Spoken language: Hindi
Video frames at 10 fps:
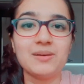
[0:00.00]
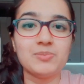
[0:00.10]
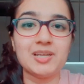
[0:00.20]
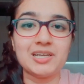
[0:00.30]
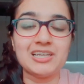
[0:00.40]

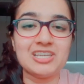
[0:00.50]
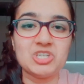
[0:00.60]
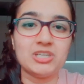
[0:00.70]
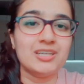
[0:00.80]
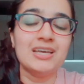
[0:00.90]
कम्प्लीट कर
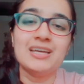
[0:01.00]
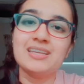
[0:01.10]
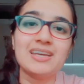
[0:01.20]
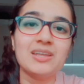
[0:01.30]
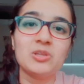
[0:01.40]
लीजिए
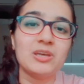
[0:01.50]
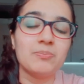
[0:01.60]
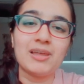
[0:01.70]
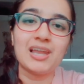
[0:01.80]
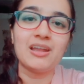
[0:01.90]
ठीक है तो ये
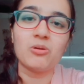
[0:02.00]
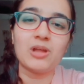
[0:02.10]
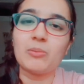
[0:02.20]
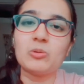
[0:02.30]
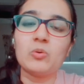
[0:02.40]
पहला डाउट
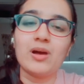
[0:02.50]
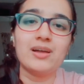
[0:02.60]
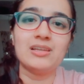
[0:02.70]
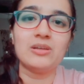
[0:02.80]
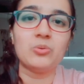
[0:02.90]
आप लोगों का
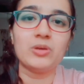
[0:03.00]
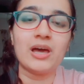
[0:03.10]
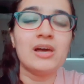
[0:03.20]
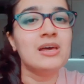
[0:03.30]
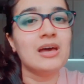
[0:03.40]
क्लियर हो
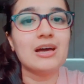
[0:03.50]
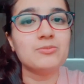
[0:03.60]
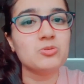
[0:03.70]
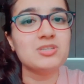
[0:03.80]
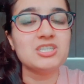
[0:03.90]
गया
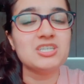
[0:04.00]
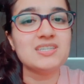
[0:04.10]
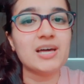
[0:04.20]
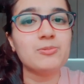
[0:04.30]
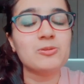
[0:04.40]
अब दूसरी
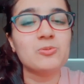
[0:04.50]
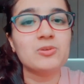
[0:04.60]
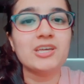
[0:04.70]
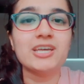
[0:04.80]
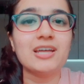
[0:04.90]
चीज़ आप लोगों
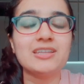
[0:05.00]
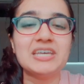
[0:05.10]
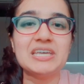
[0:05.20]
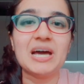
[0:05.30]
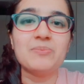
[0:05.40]
की क्या आती
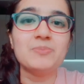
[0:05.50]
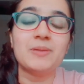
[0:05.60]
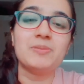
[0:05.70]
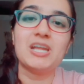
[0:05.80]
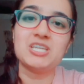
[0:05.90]
है कि हम
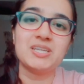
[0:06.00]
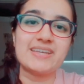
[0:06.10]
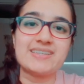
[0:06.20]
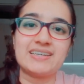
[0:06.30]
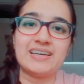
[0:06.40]
प्रेपरेशन
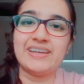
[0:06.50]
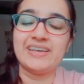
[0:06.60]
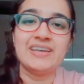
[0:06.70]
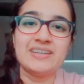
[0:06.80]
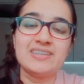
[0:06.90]
कैसे करें
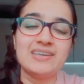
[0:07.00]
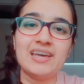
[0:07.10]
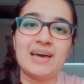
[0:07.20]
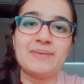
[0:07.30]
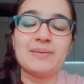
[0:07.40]
ठीक
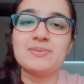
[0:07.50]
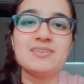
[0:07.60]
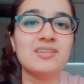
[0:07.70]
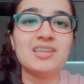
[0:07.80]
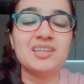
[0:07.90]
है हमारे पास
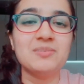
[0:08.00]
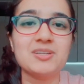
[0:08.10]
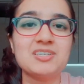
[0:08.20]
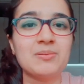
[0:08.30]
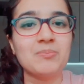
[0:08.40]
कितने दिन
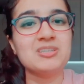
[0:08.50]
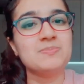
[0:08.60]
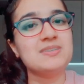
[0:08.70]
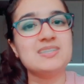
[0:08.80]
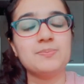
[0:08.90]
बचे हैं हमारे पास
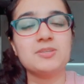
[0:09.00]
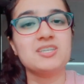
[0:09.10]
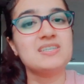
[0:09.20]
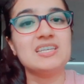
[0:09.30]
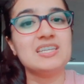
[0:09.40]
बीस से
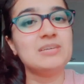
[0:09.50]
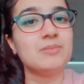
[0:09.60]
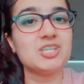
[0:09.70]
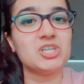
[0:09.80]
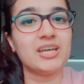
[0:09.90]
पच्चीस दिन ही
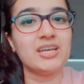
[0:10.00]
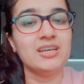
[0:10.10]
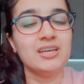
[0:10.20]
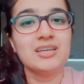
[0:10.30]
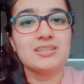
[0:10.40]
बचे
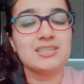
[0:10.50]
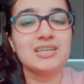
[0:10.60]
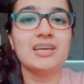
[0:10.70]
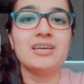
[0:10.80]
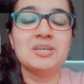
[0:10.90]
हैं ठीक
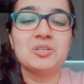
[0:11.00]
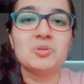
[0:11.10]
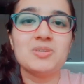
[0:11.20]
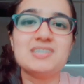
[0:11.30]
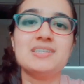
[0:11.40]
है
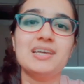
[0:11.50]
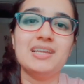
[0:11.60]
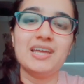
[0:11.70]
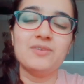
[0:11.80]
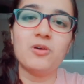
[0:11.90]
तो इसके
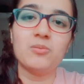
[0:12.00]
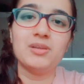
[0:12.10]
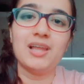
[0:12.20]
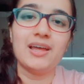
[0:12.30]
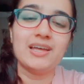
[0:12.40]
लिए एक
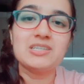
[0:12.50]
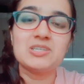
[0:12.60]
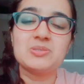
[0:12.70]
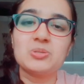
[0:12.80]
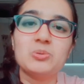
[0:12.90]
फॉर्मूला है
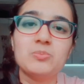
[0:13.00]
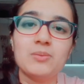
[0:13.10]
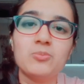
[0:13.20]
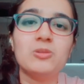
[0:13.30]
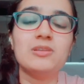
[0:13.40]
जिसको
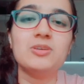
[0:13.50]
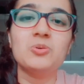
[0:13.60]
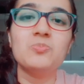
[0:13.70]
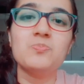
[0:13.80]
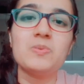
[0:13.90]
मैं बोलती
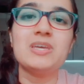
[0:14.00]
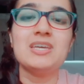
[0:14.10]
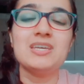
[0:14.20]
हूँ पी